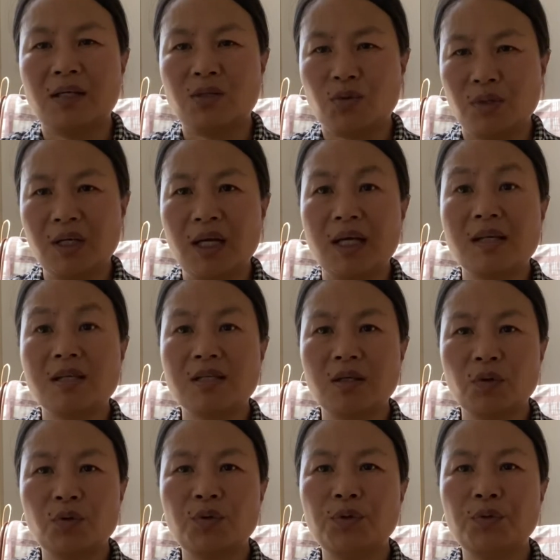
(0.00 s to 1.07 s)
虽然
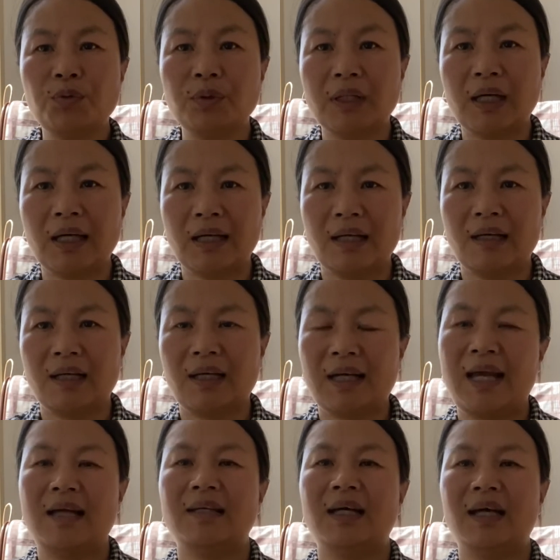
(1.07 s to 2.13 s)
收入呢
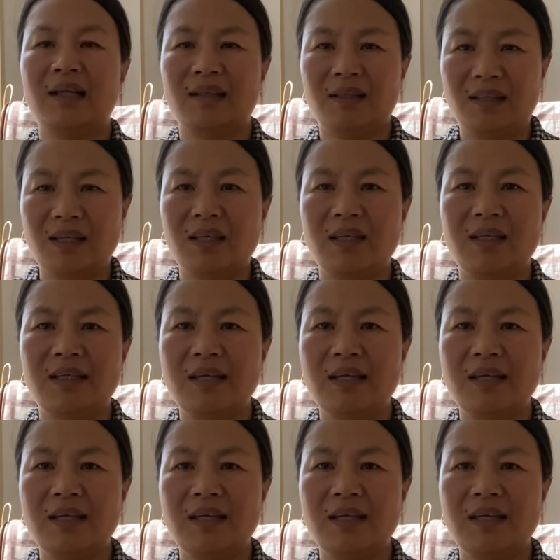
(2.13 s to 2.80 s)
看着很低，